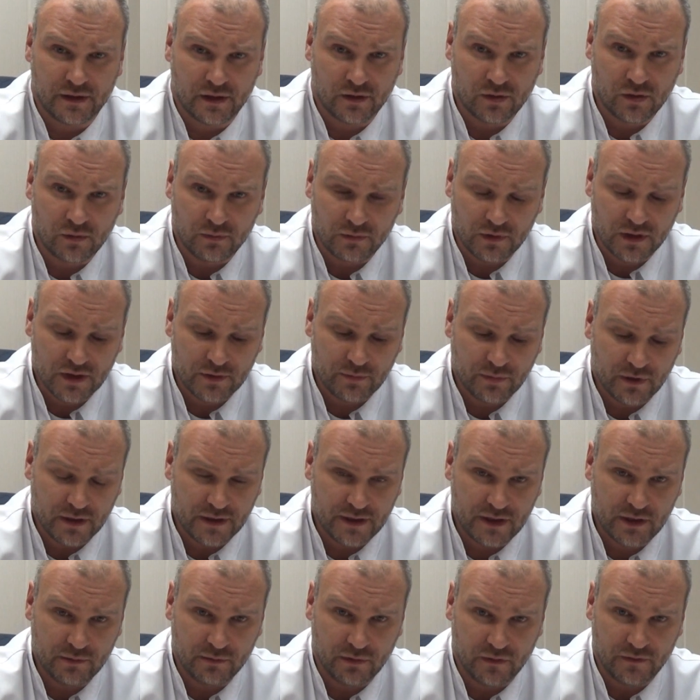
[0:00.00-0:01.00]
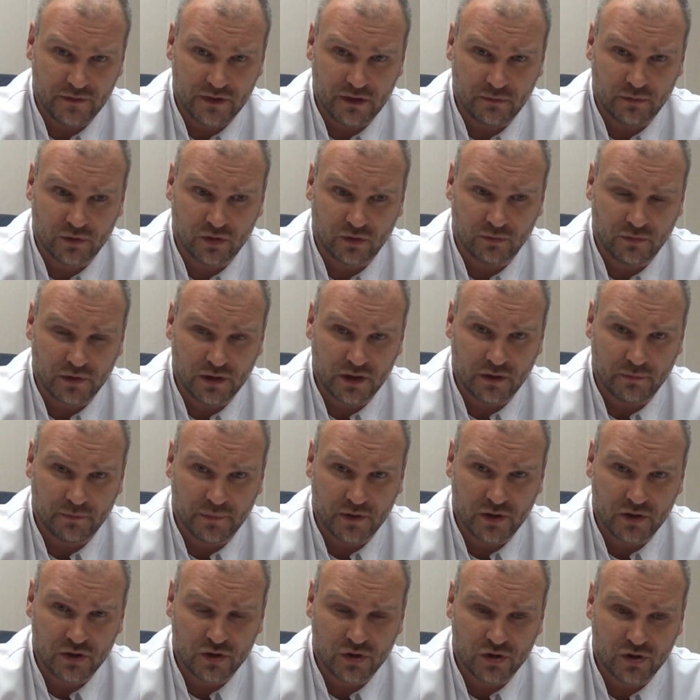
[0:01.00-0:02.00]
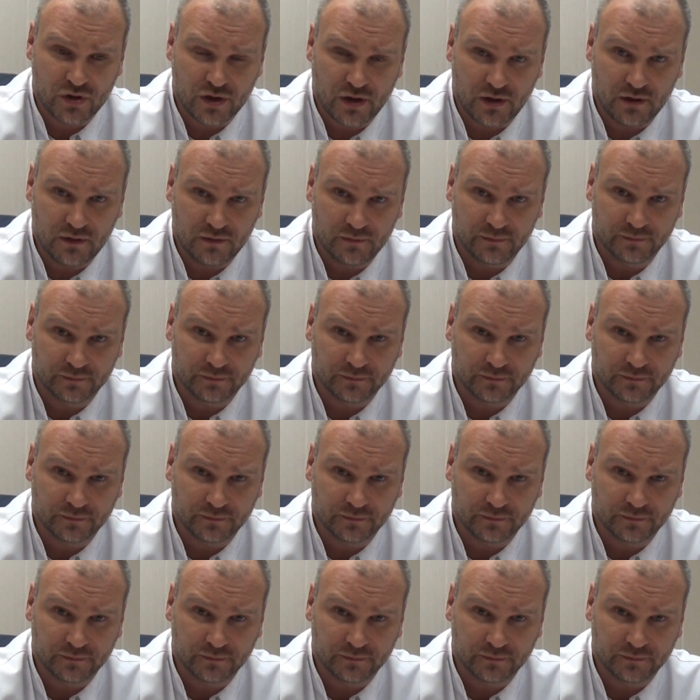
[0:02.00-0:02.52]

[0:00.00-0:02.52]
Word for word: огромное спасибо всем, кто меня поддержал.